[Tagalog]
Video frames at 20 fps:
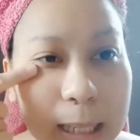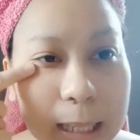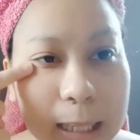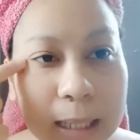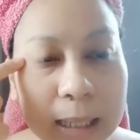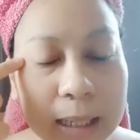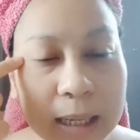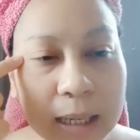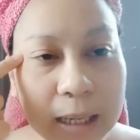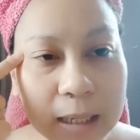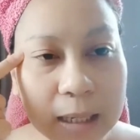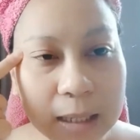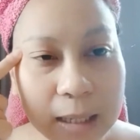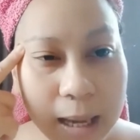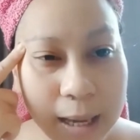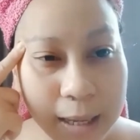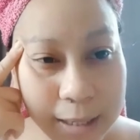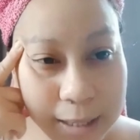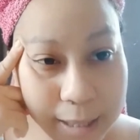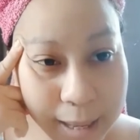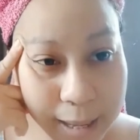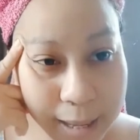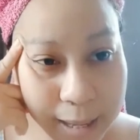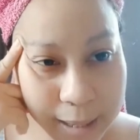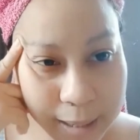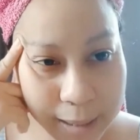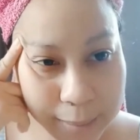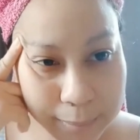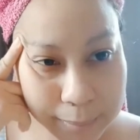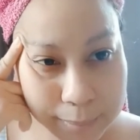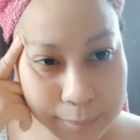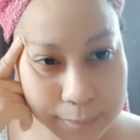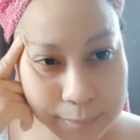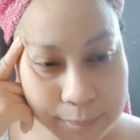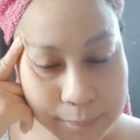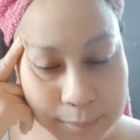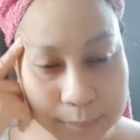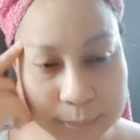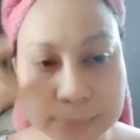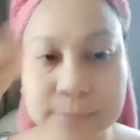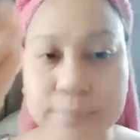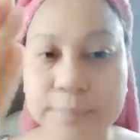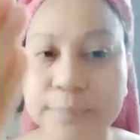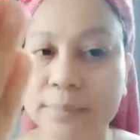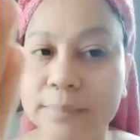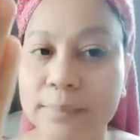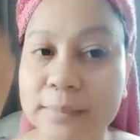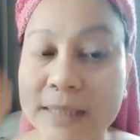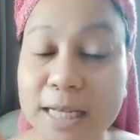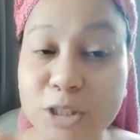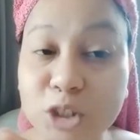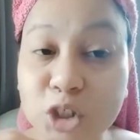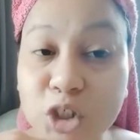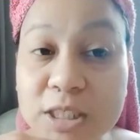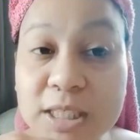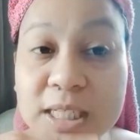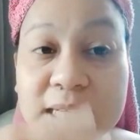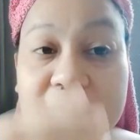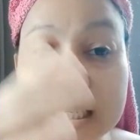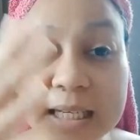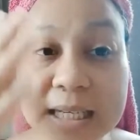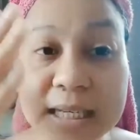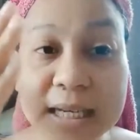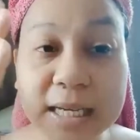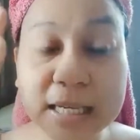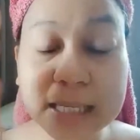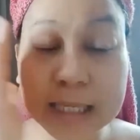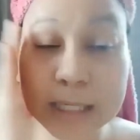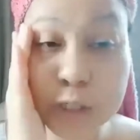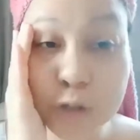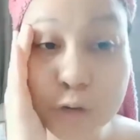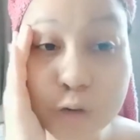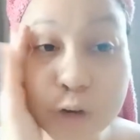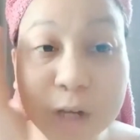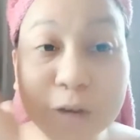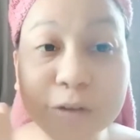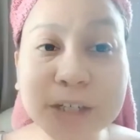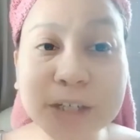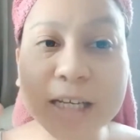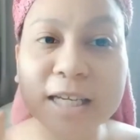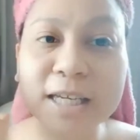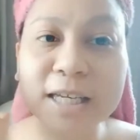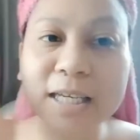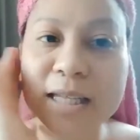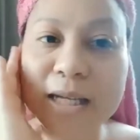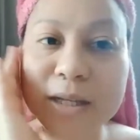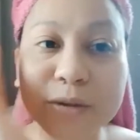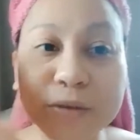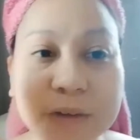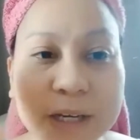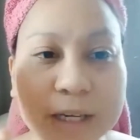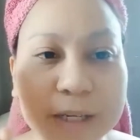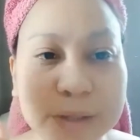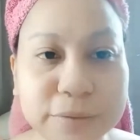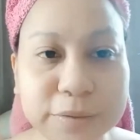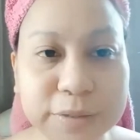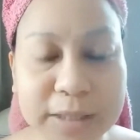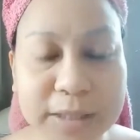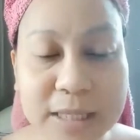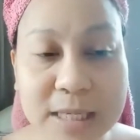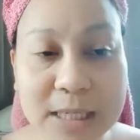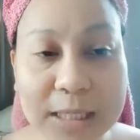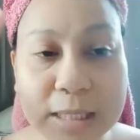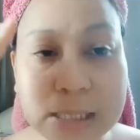I am naturally, yung anong nakikita nyo ngayon is yun.